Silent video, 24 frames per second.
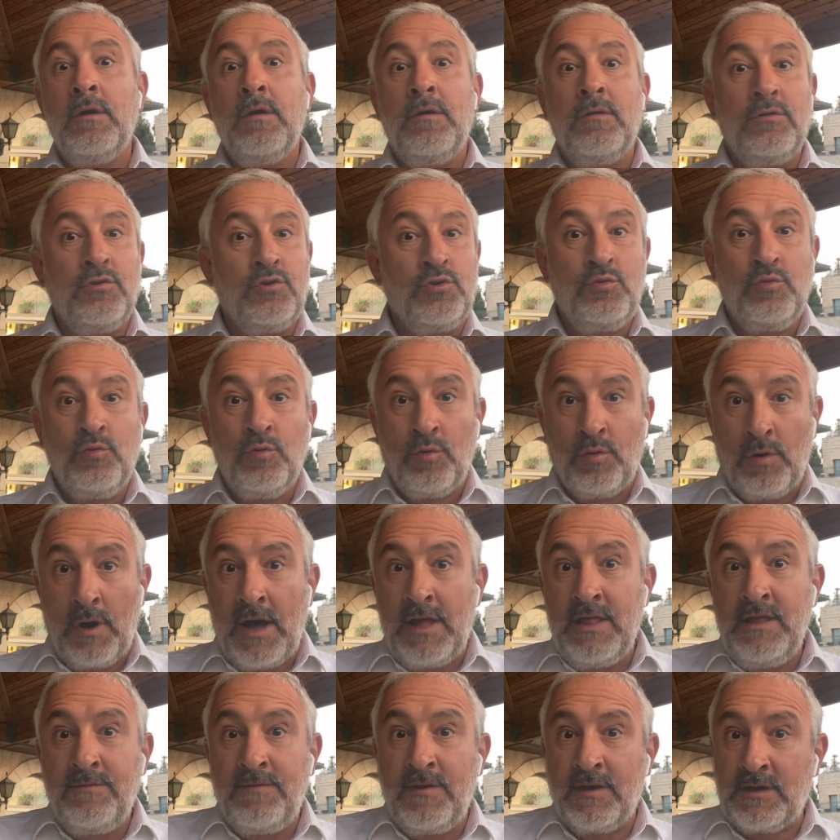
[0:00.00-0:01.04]
jour
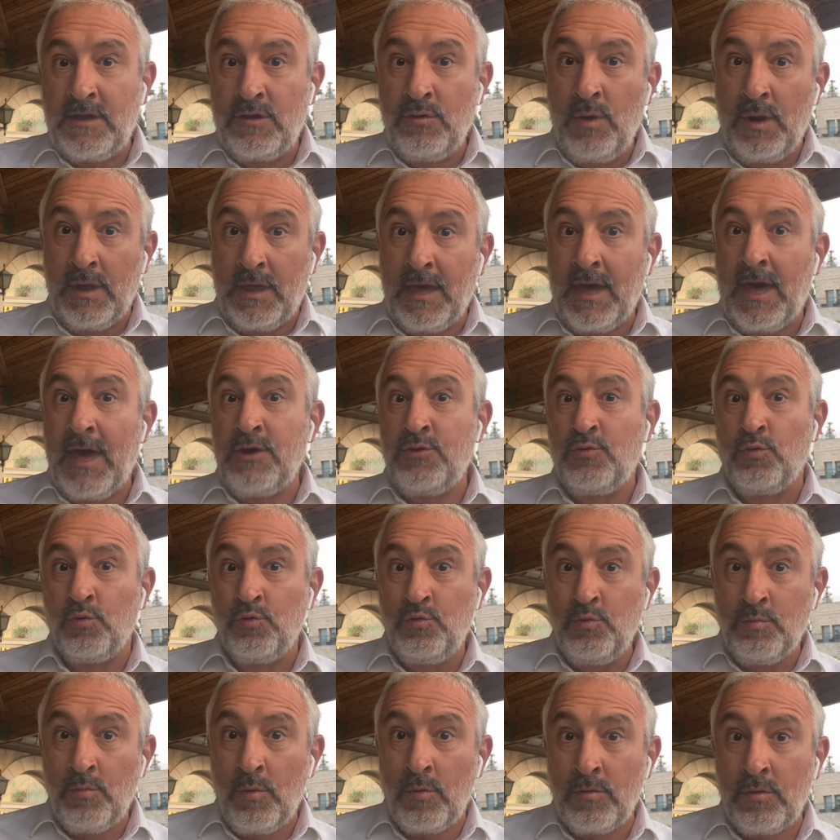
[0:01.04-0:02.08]
anniversaire de la création du
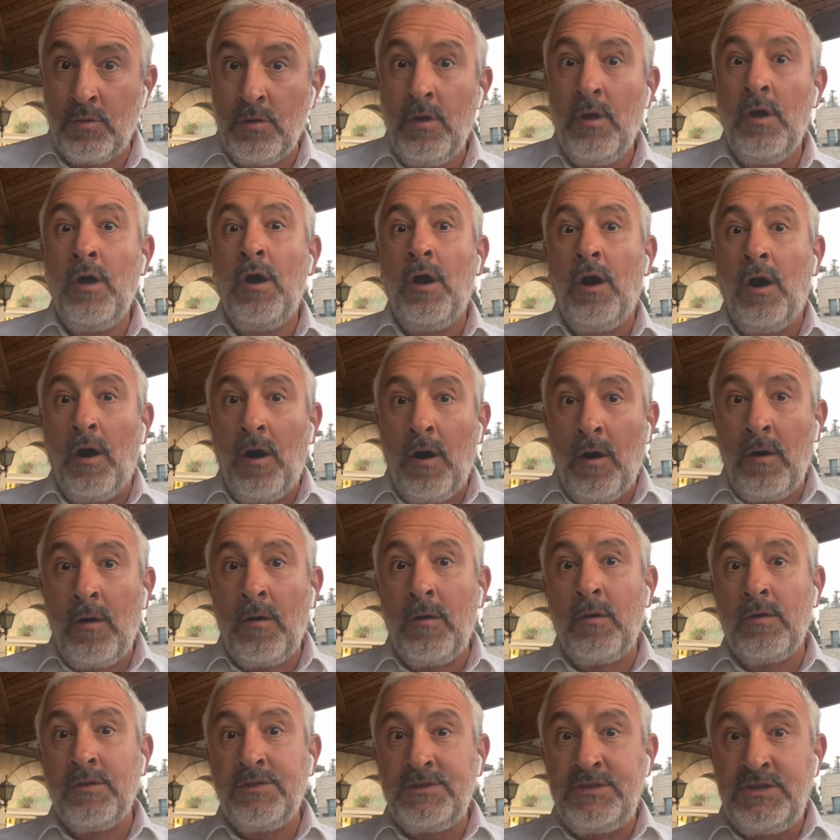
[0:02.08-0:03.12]
monde,
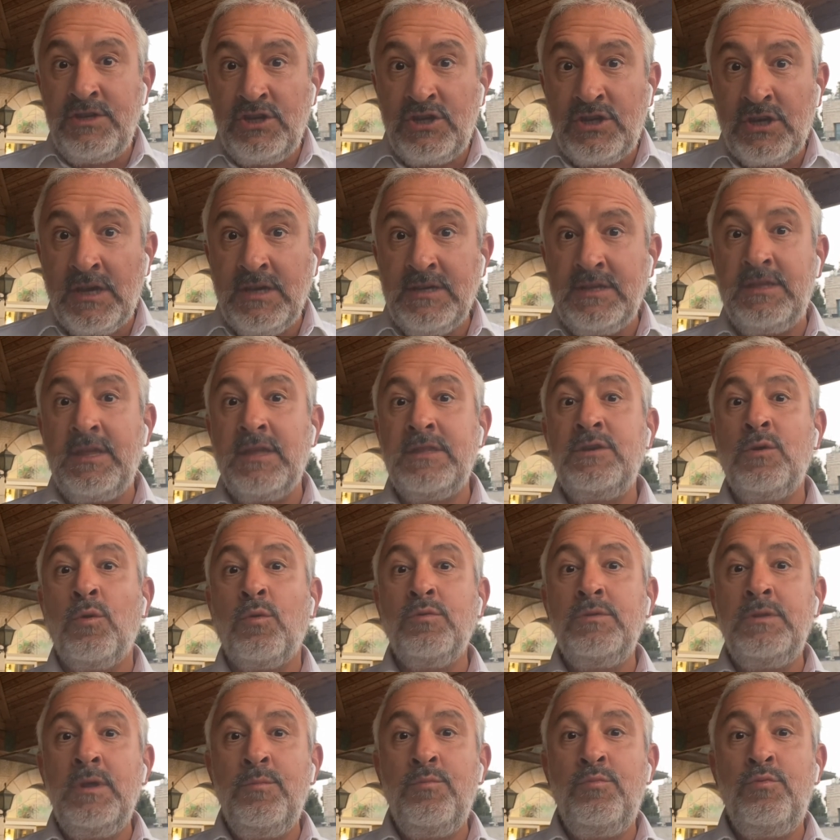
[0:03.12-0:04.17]
en Tishri, c'est-à-dire au
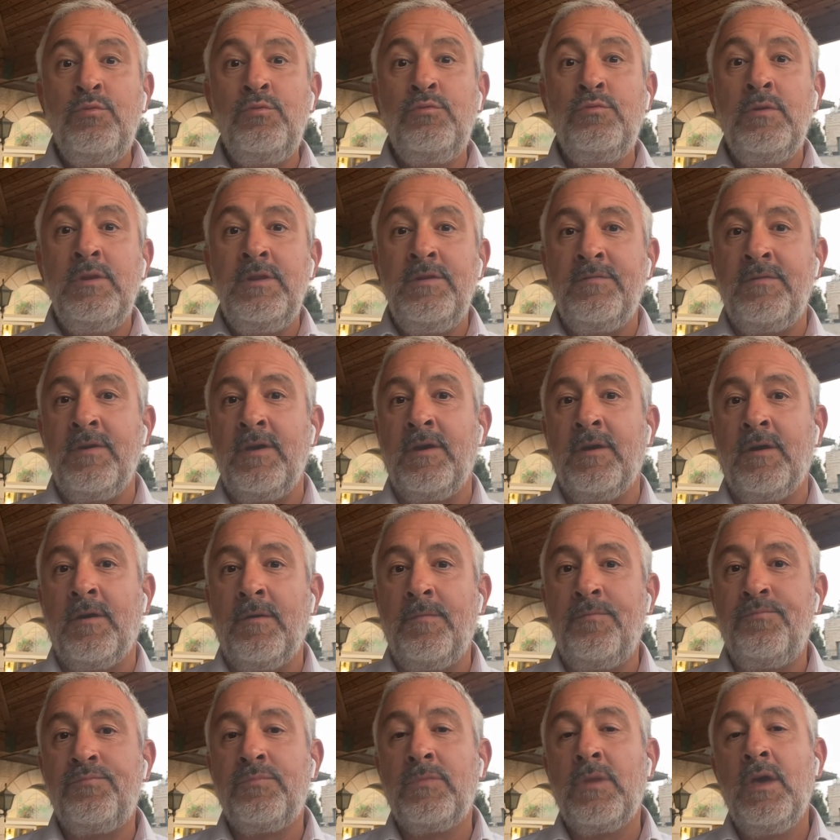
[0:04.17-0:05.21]
début de l'hiver.
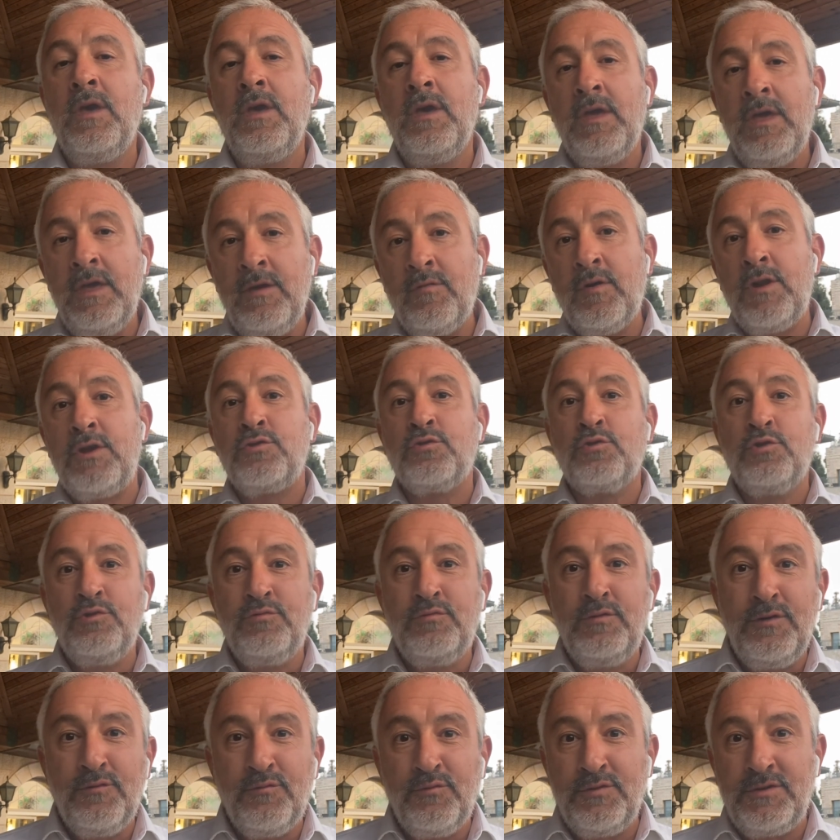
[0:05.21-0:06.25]
Et voilà ce que je
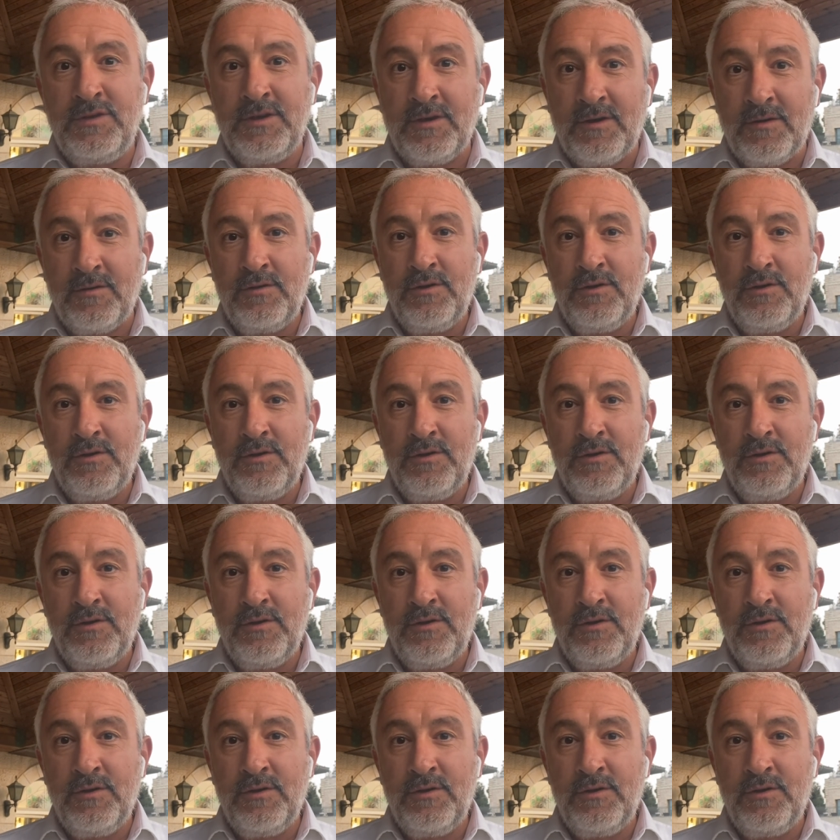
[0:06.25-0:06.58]
voulais vous dire.